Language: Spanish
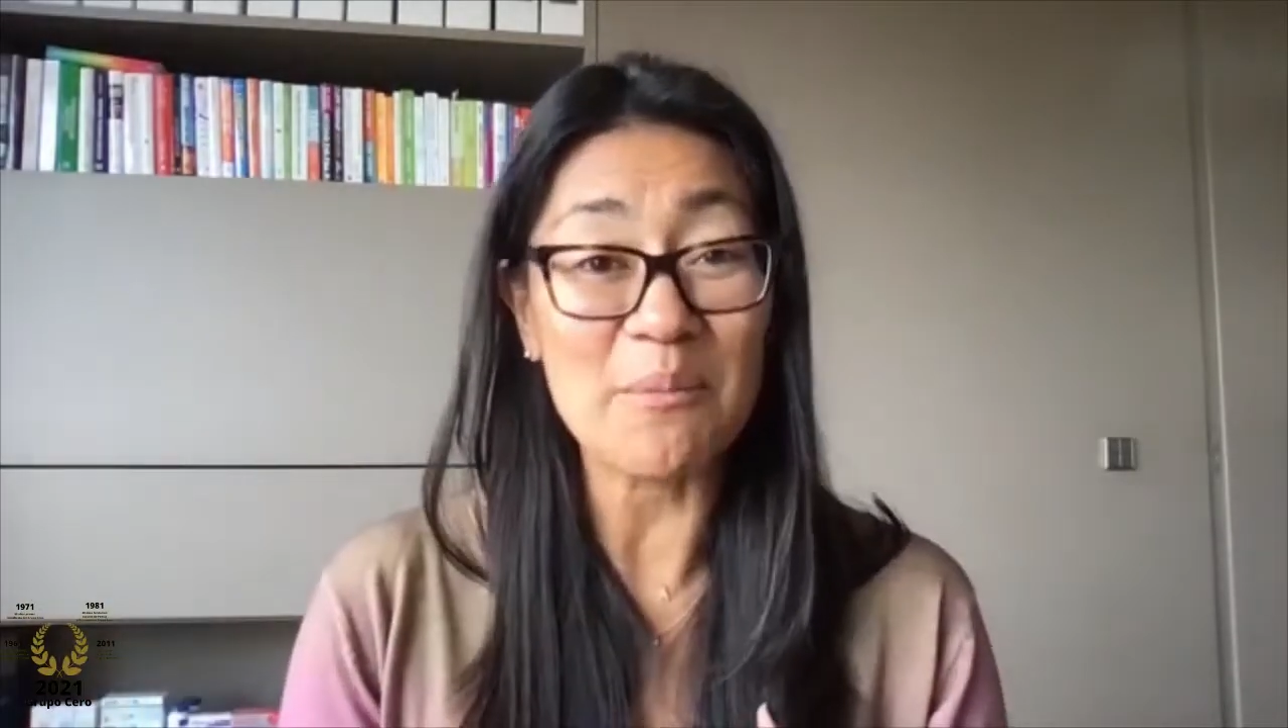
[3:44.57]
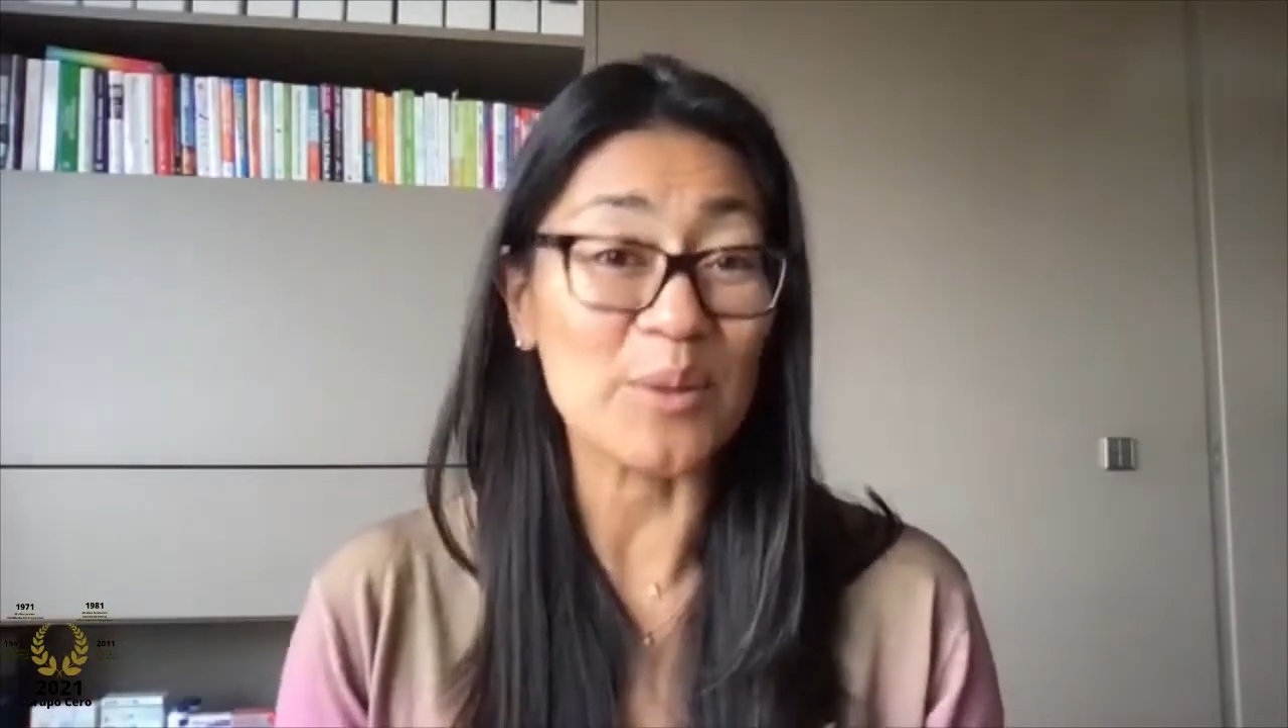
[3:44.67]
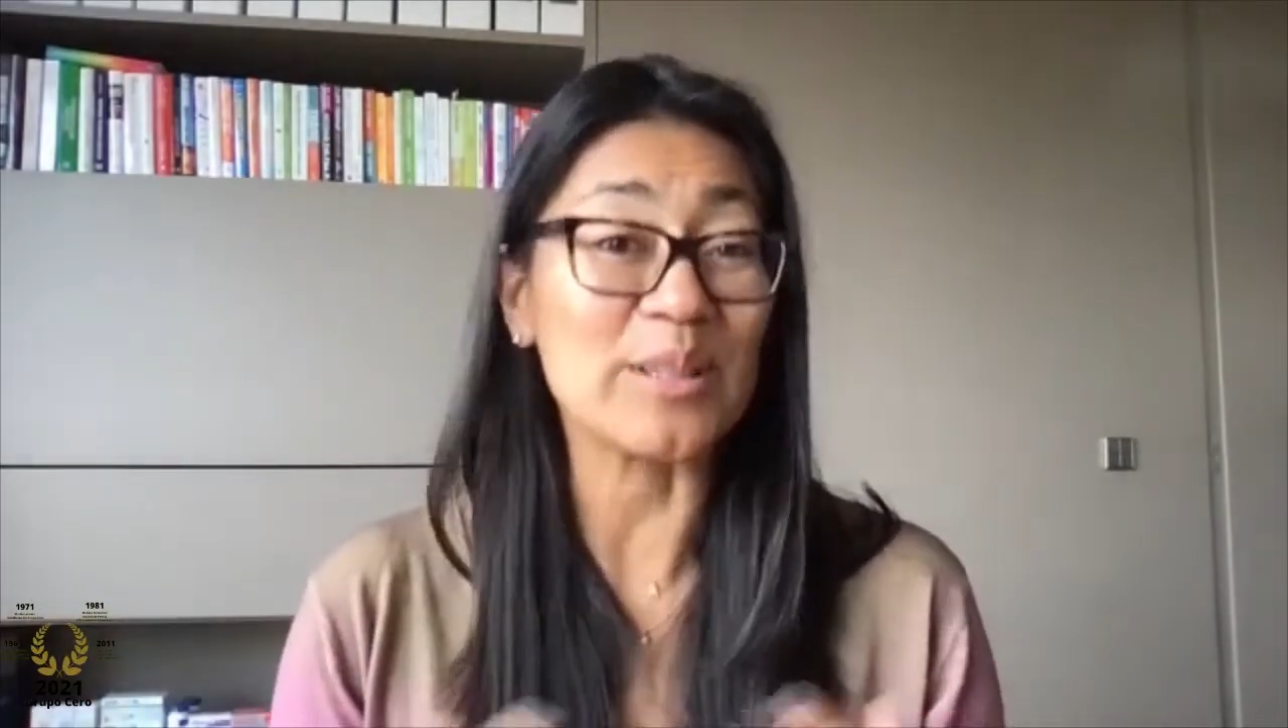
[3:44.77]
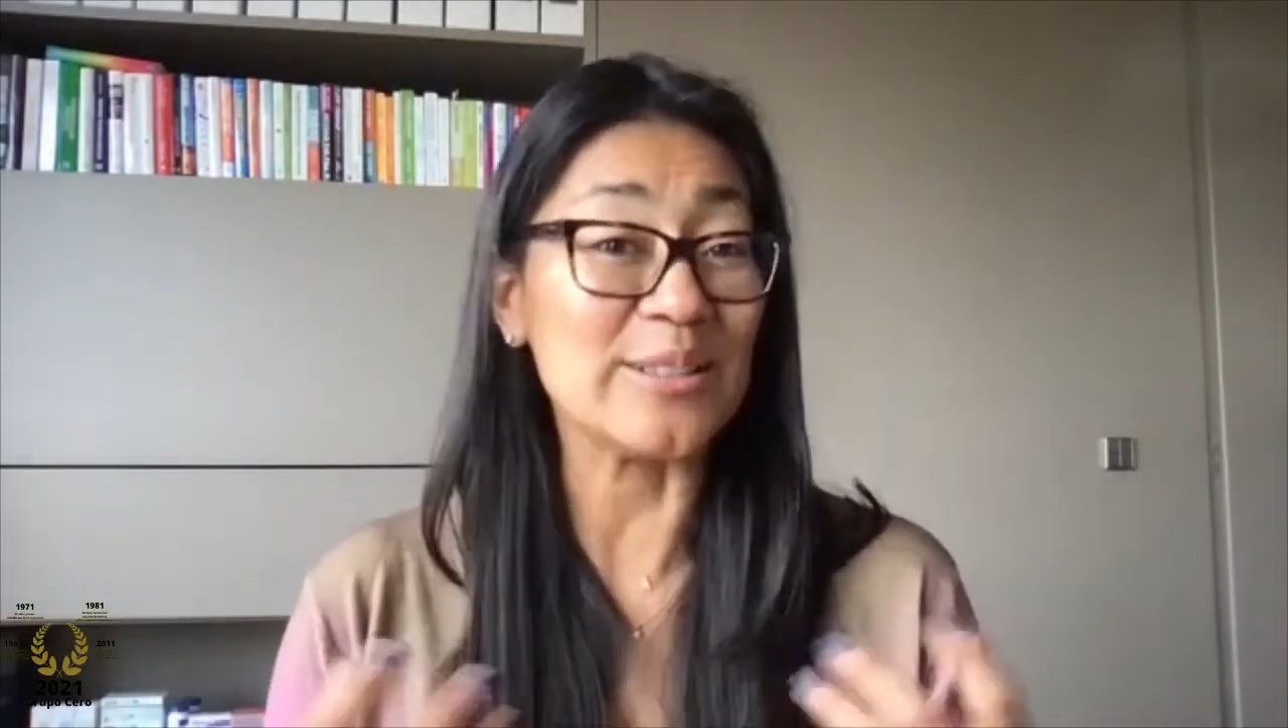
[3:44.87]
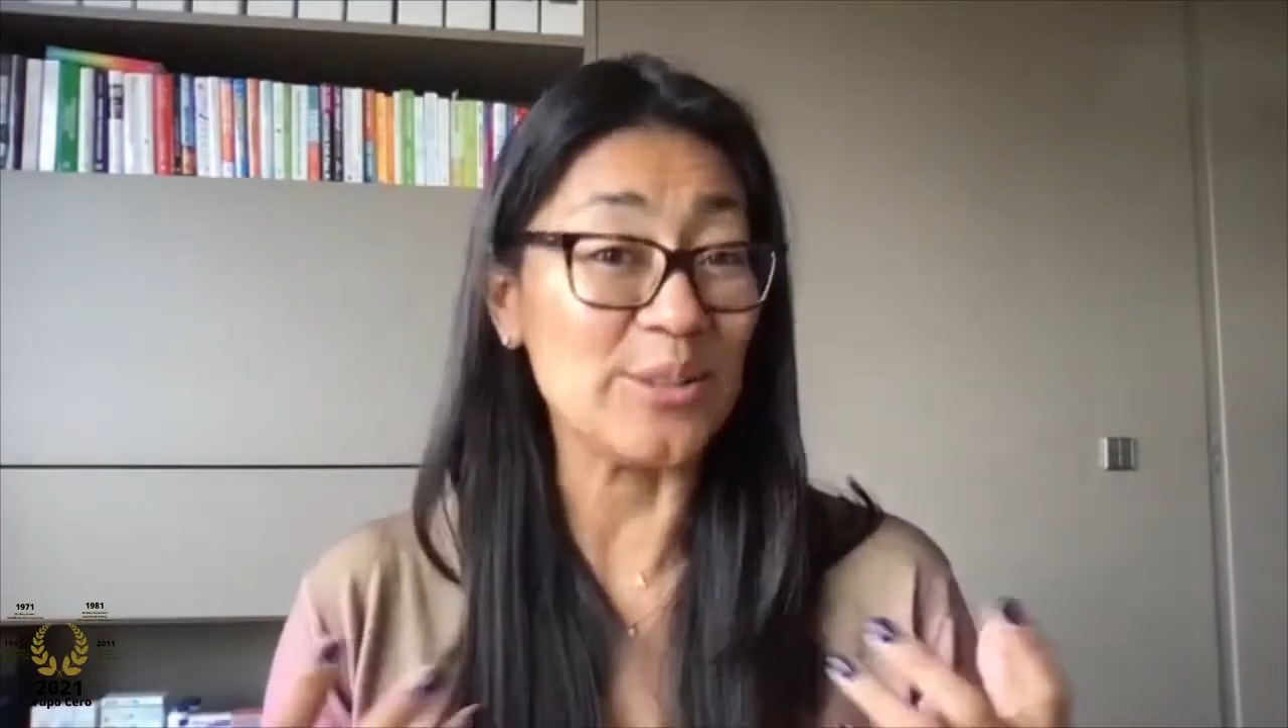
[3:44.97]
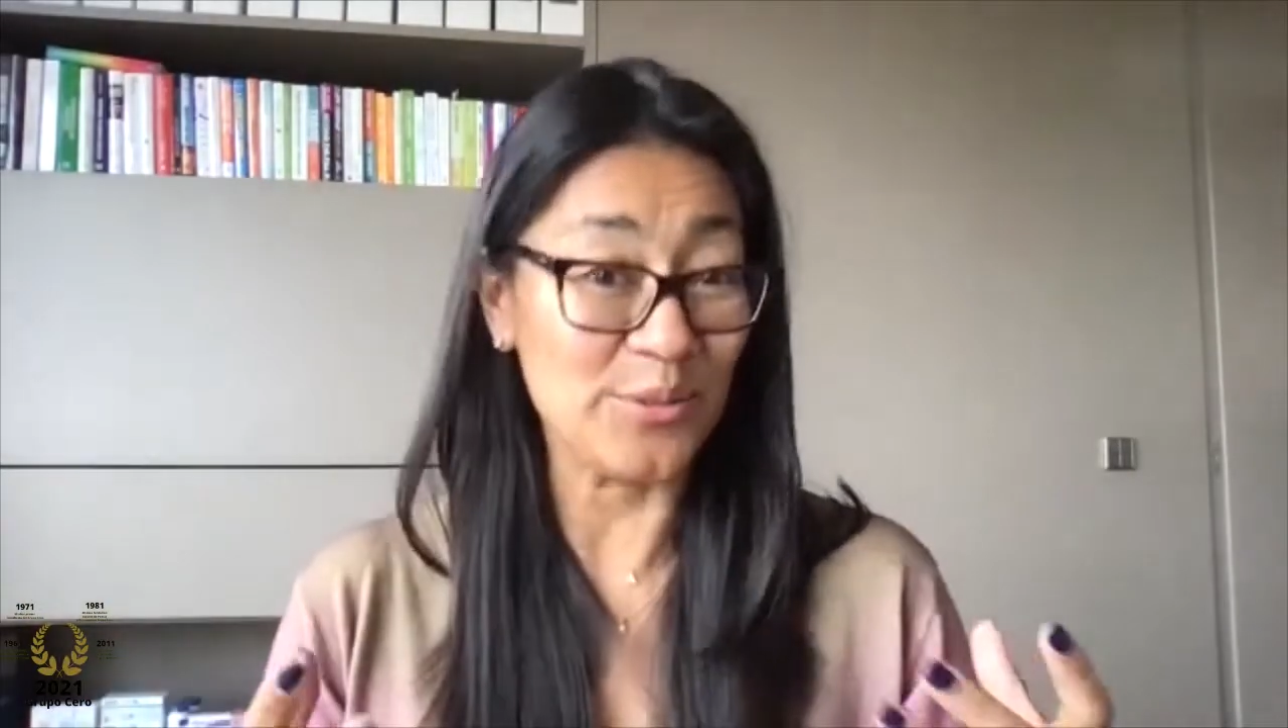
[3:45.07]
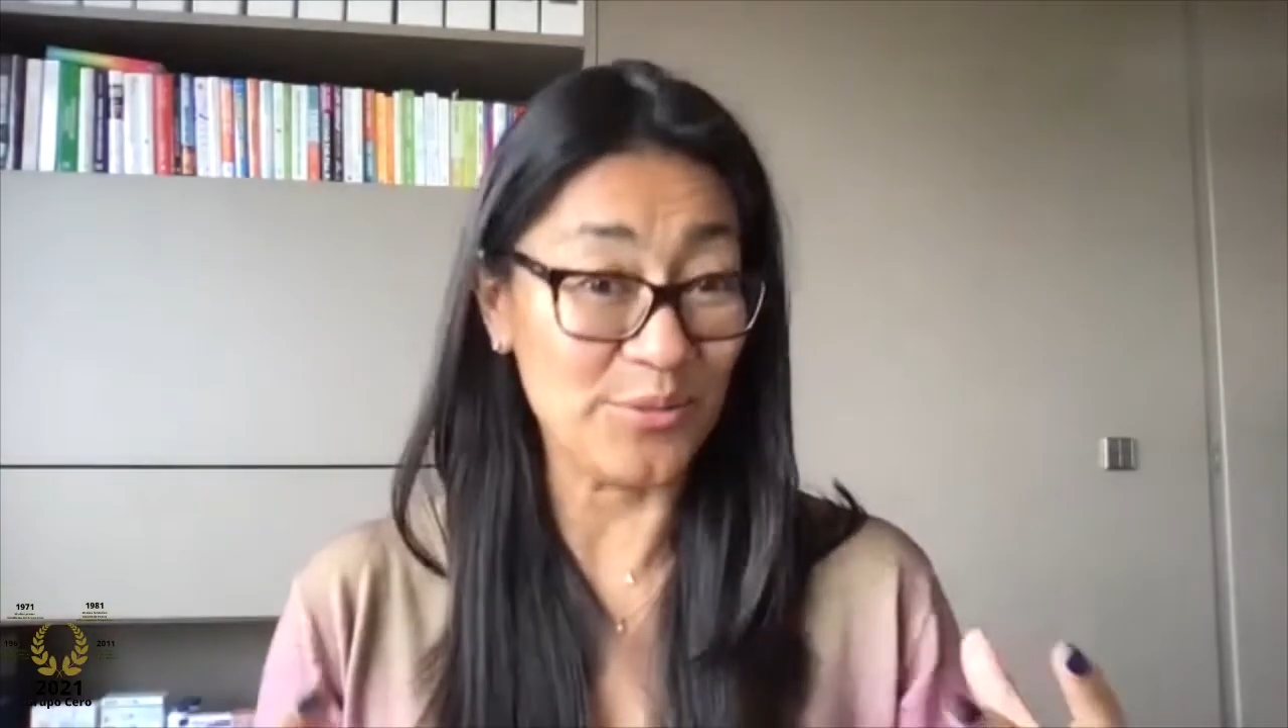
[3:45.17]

aportando